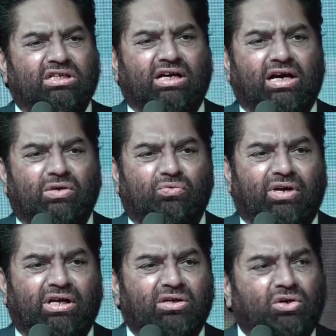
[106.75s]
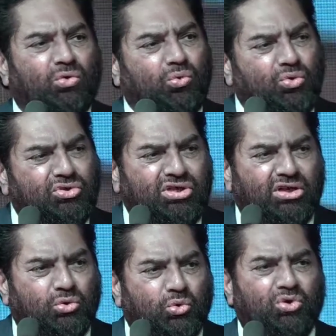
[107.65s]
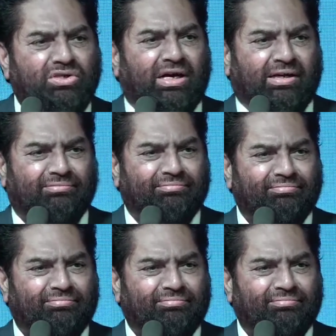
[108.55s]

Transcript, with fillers: शिकार हुए हैं उनसे दूर जाएं